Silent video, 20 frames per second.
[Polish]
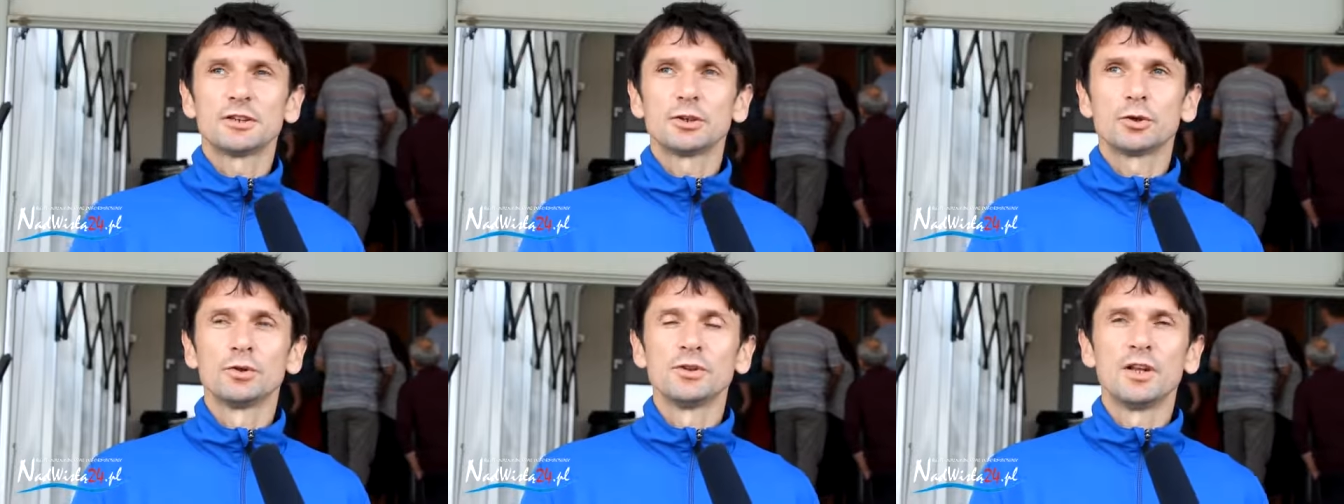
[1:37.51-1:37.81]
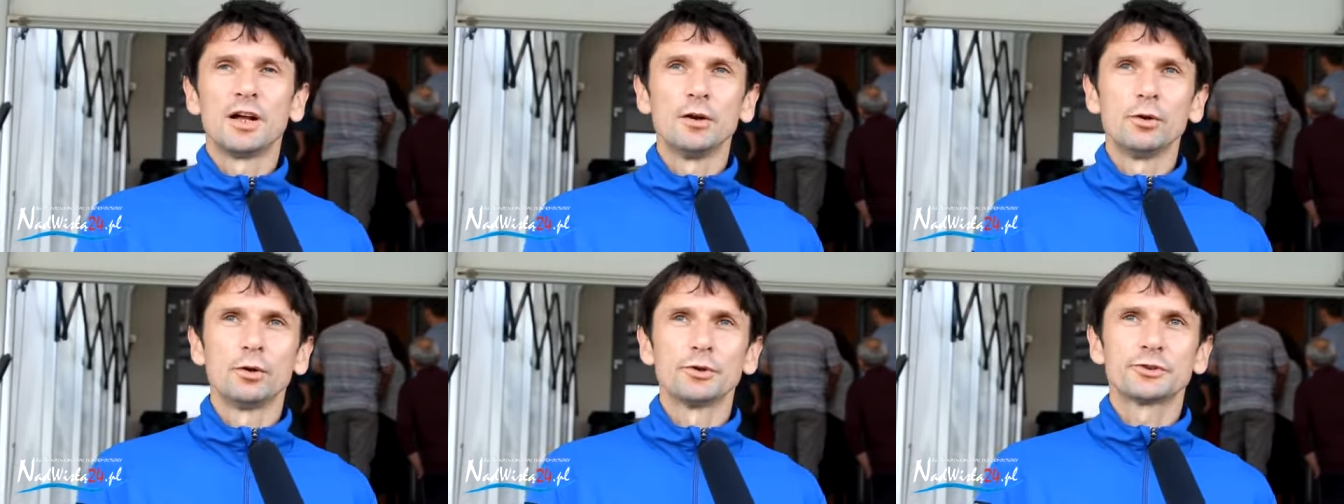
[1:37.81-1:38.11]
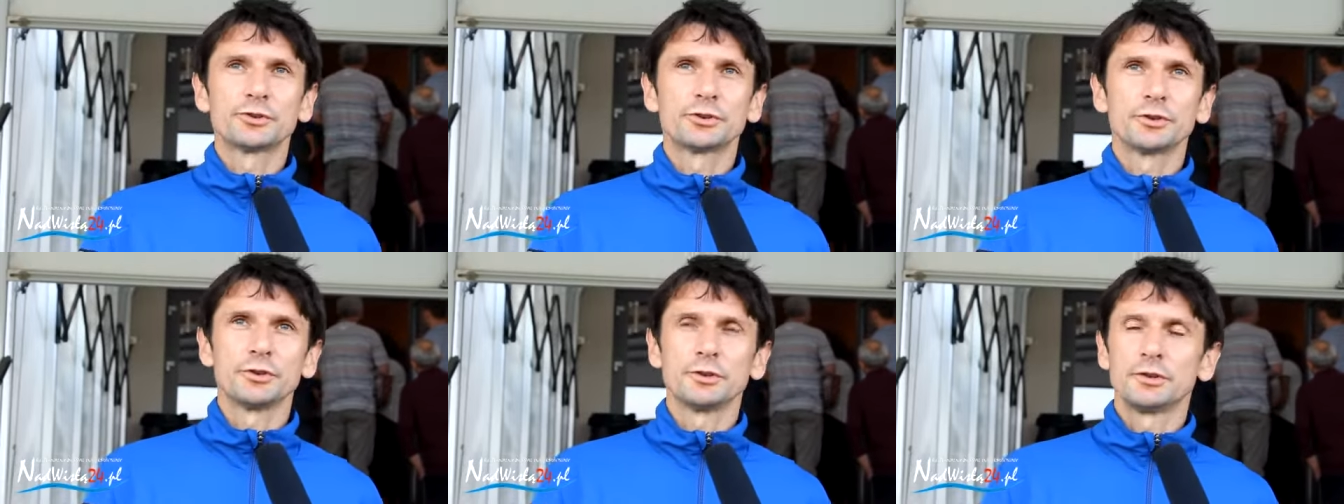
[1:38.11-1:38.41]
tylko na
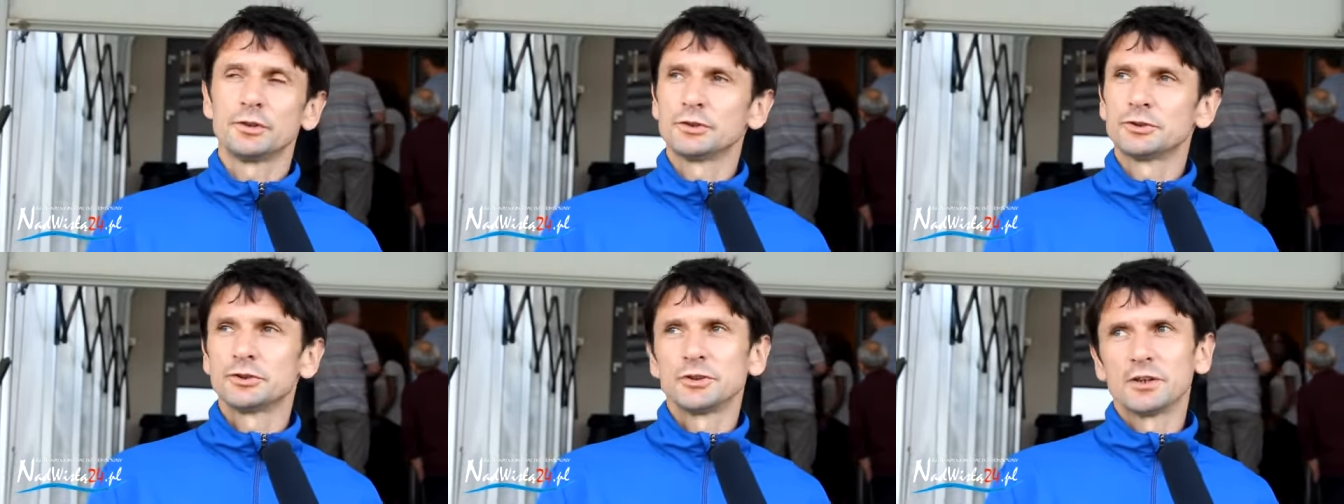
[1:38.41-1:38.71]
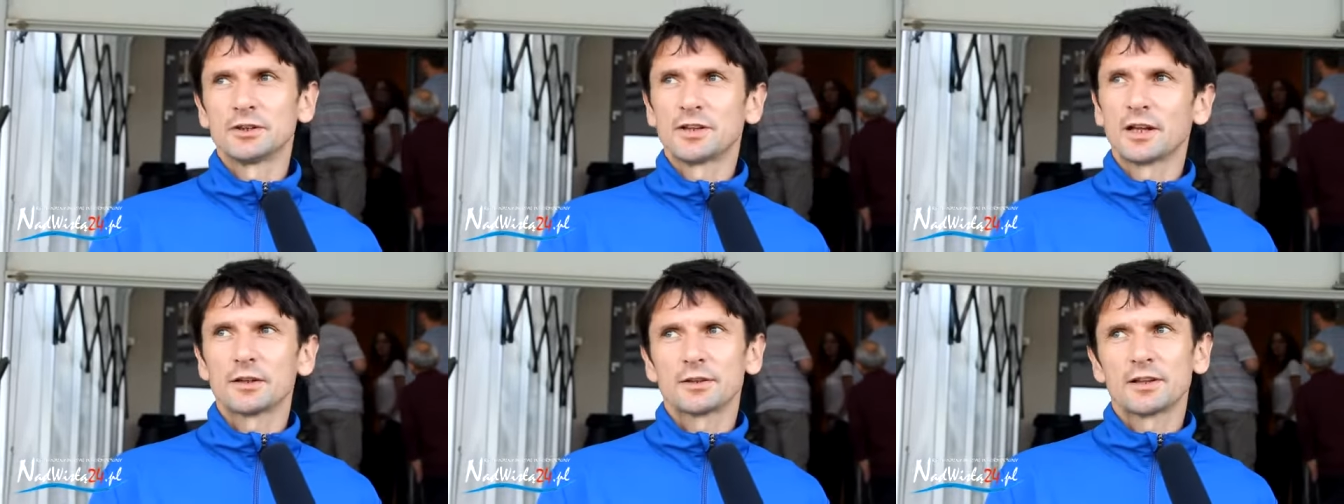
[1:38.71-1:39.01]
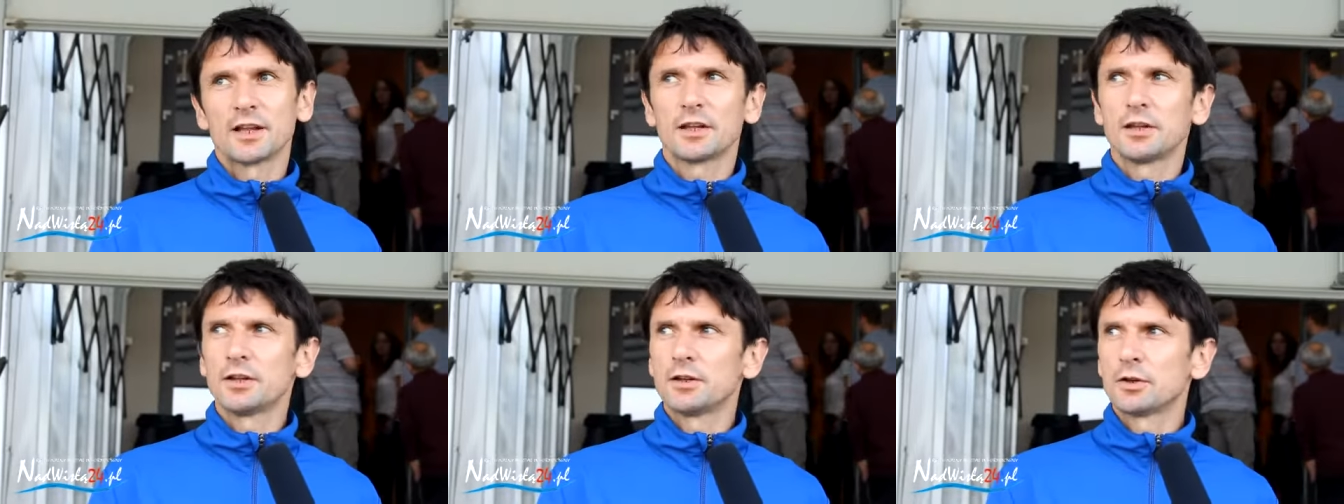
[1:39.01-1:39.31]
los, e, że tak,
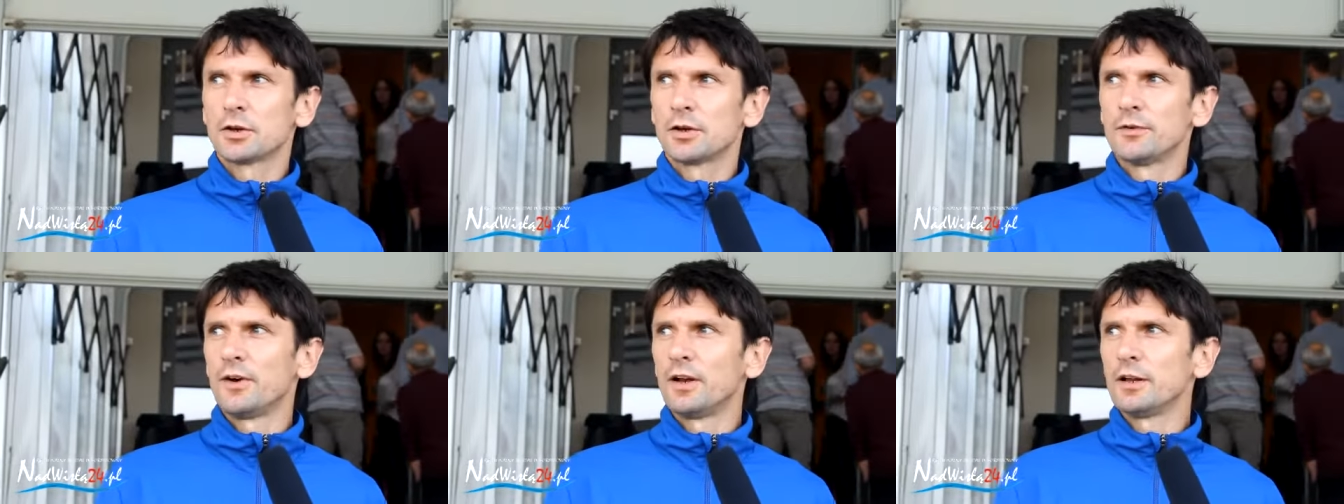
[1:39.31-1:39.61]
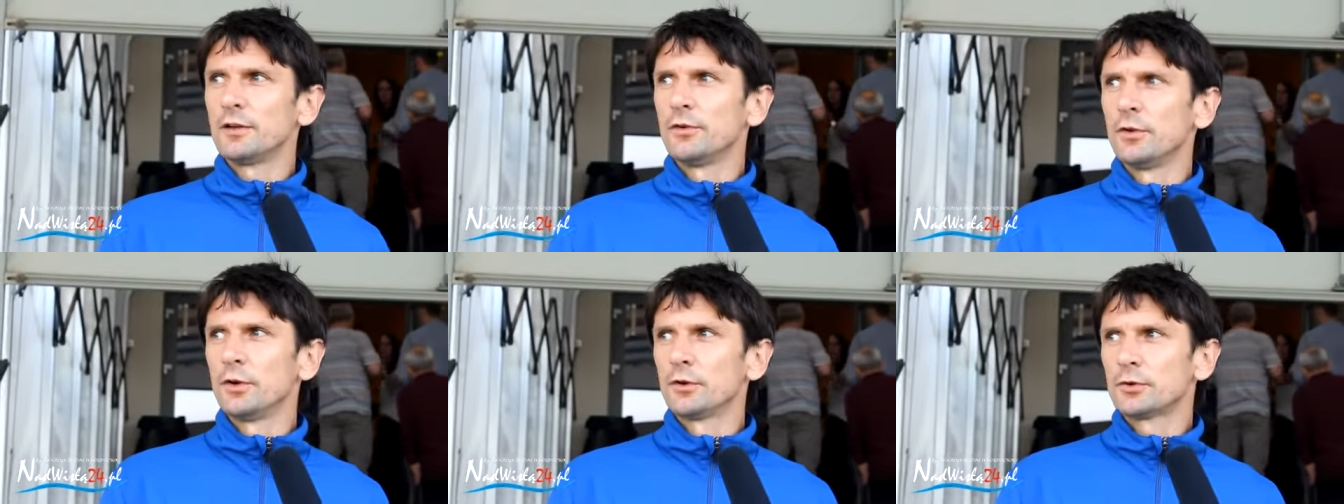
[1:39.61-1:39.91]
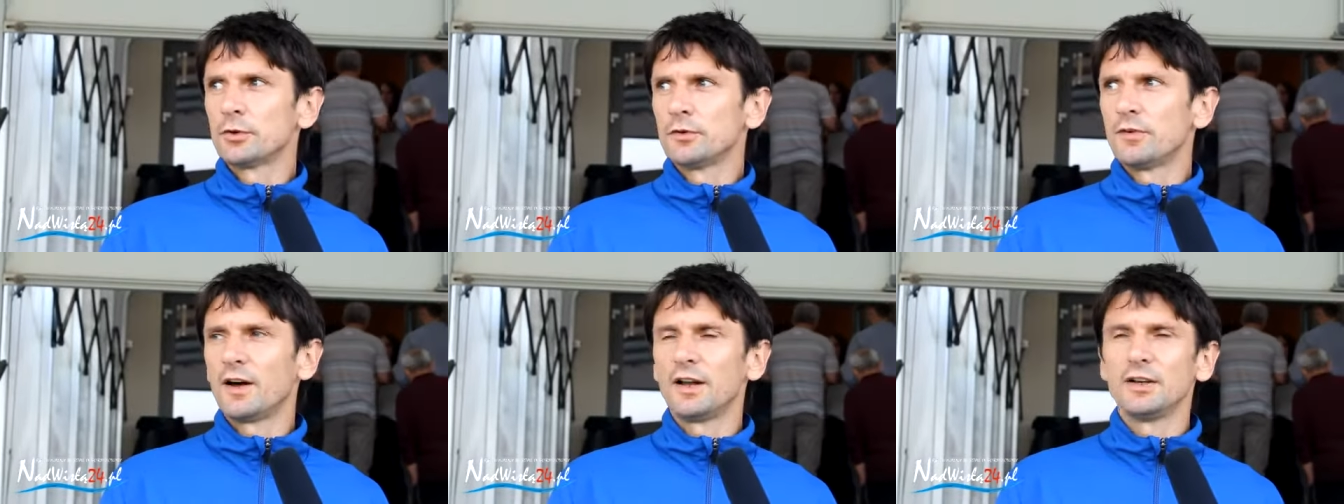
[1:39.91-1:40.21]
takich rywali
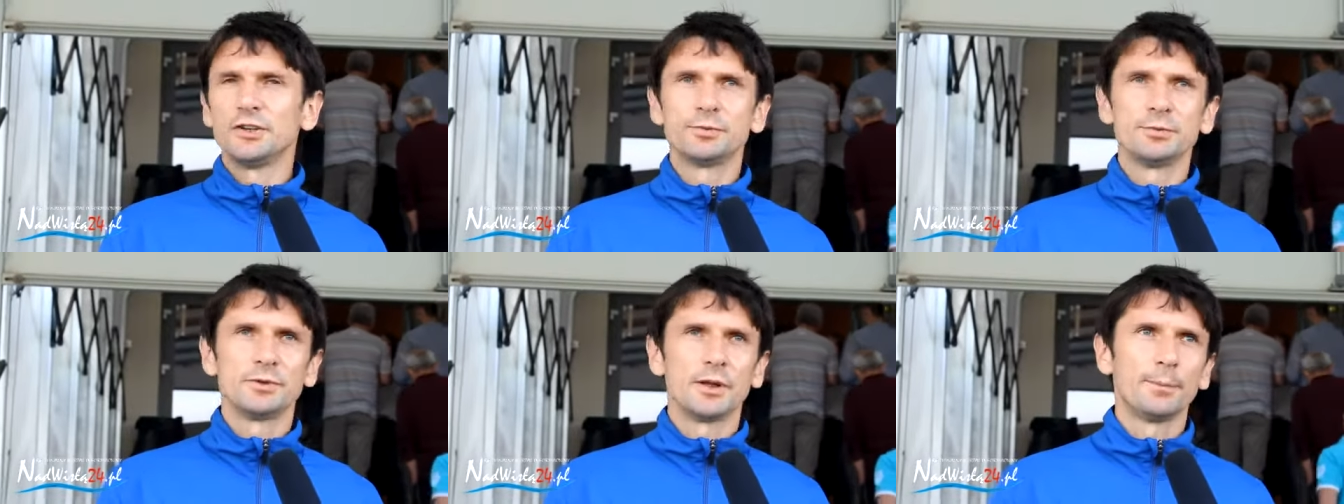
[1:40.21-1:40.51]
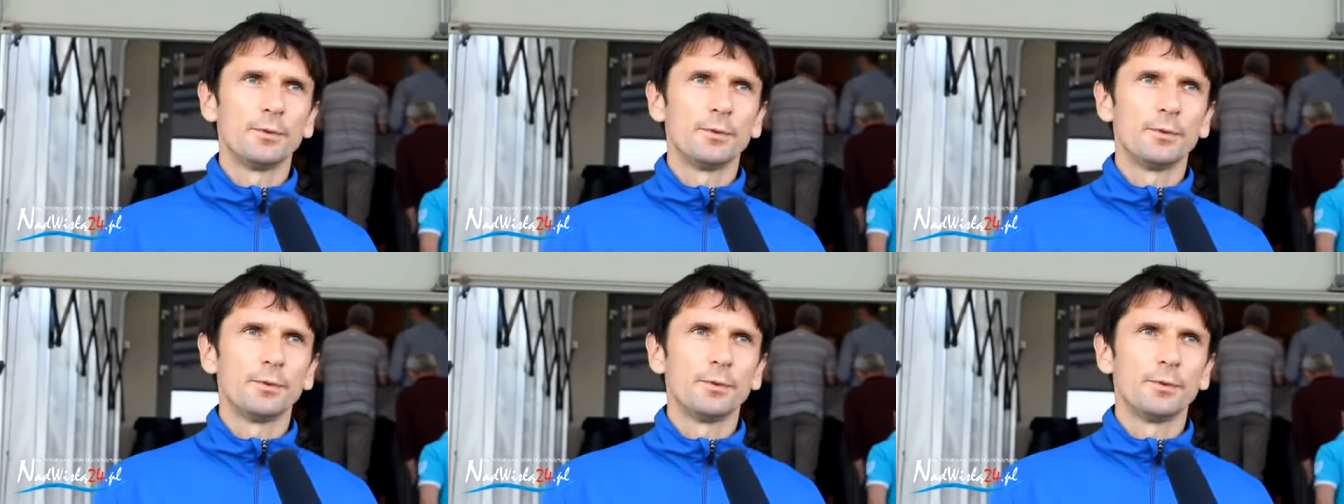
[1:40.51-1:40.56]
wylosowaliśmy.